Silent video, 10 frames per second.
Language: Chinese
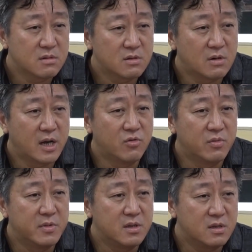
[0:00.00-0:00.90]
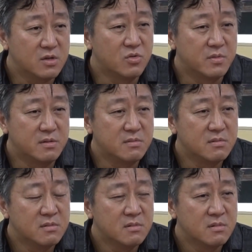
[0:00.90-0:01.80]
都爱我们，其实我们
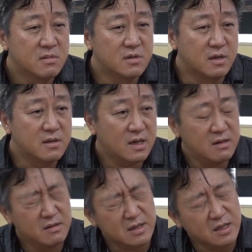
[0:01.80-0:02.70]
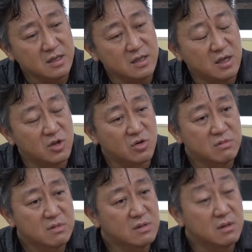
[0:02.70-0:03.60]
人在上帝眼
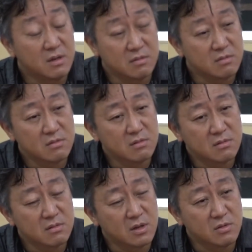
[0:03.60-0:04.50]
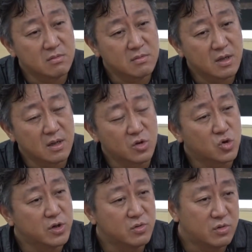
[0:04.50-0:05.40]
中是很。很很
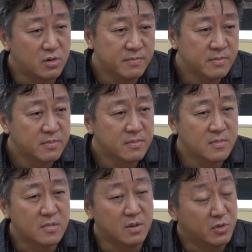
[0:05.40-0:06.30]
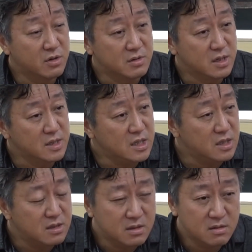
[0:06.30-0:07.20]
脆弱，很没有能
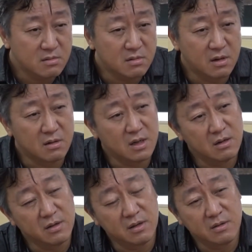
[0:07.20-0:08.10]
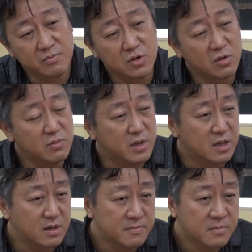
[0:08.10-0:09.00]
力，哦，然后也不聪明，